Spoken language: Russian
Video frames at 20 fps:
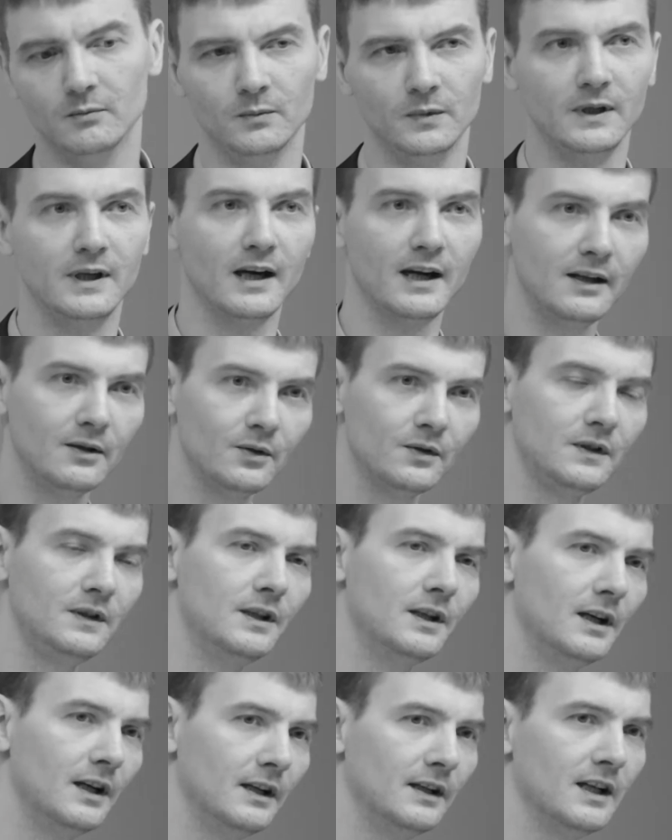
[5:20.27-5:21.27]

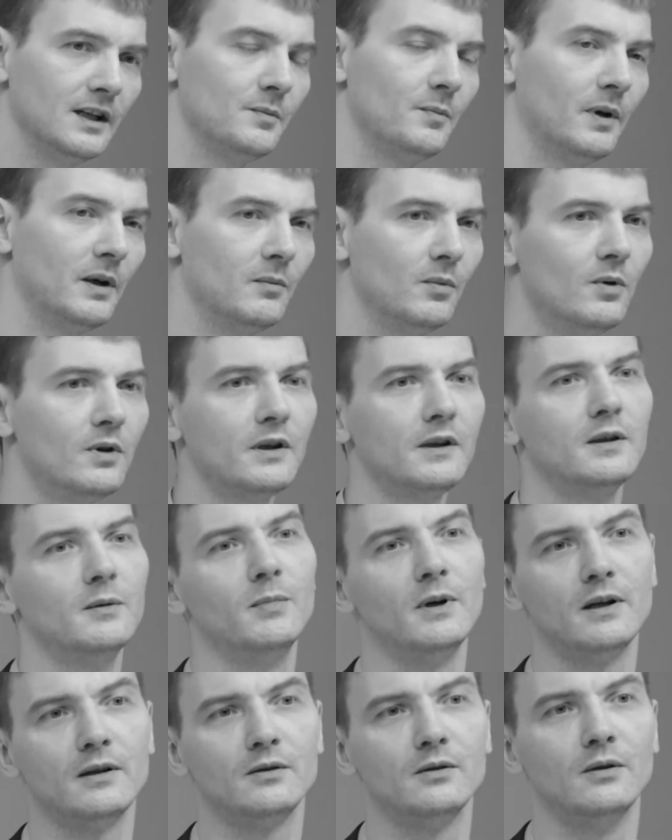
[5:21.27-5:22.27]
градусник или наш прибор на,
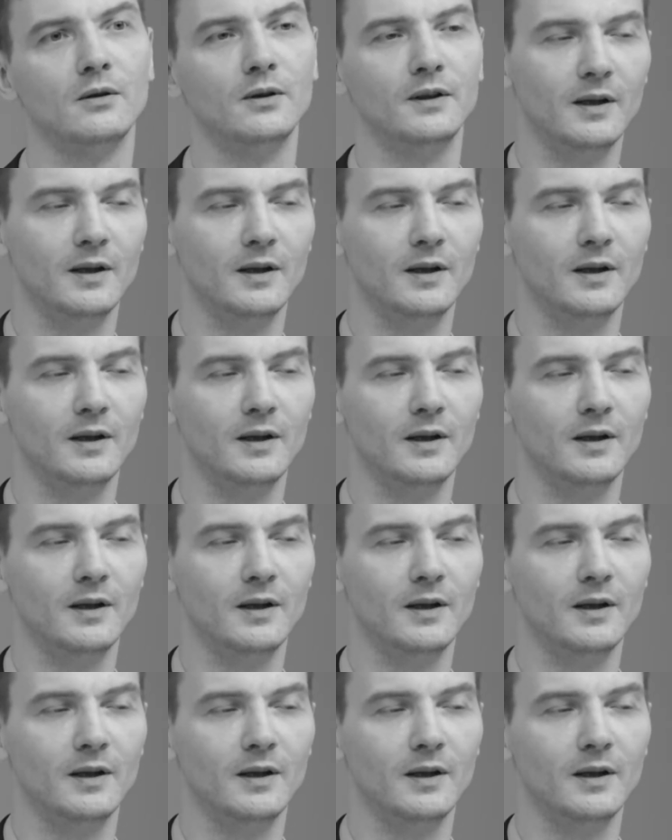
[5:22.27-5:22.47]
борту,